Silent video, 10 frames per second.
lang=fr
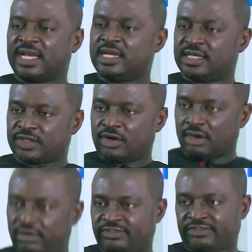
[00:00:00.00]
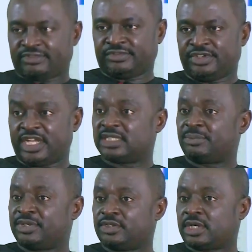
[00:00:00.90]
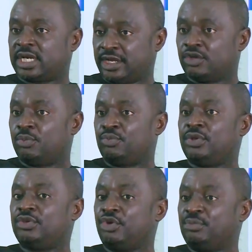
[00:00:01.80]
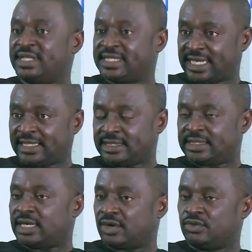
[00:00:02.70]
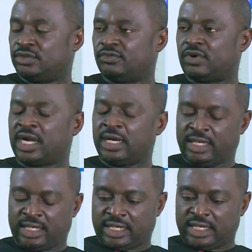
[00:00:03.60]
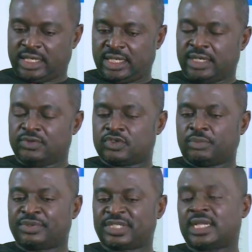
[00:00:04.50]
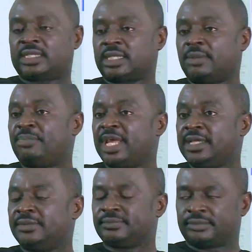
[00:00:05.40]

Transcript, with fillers: d'Alliance Golf, une entreprise créée depuis 2007 en Côte d'Ivoire et nous sommes présents dans cinq pays.